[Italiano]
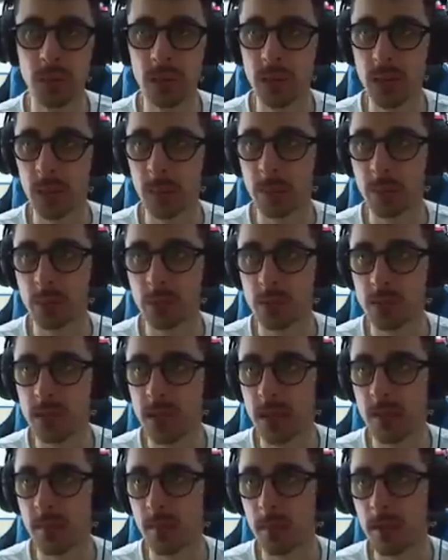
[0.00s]
di allenamento
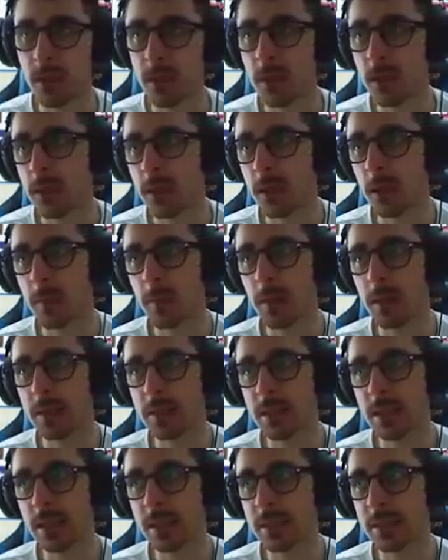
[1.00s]
serve. La
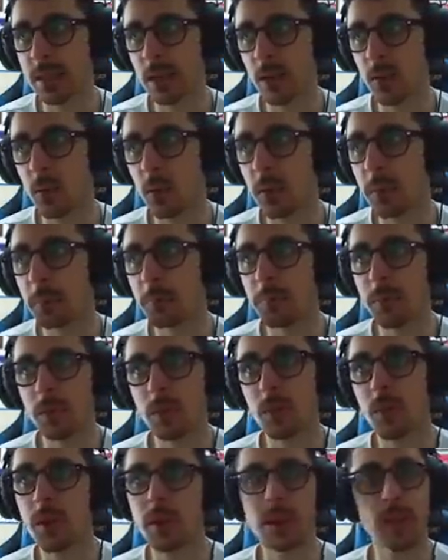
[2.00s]
palestra che sta qui,
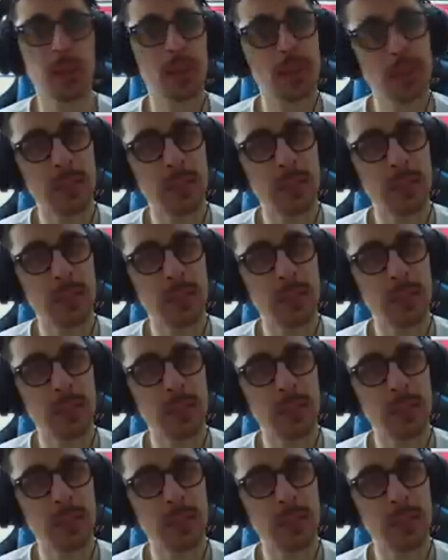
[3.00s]
dove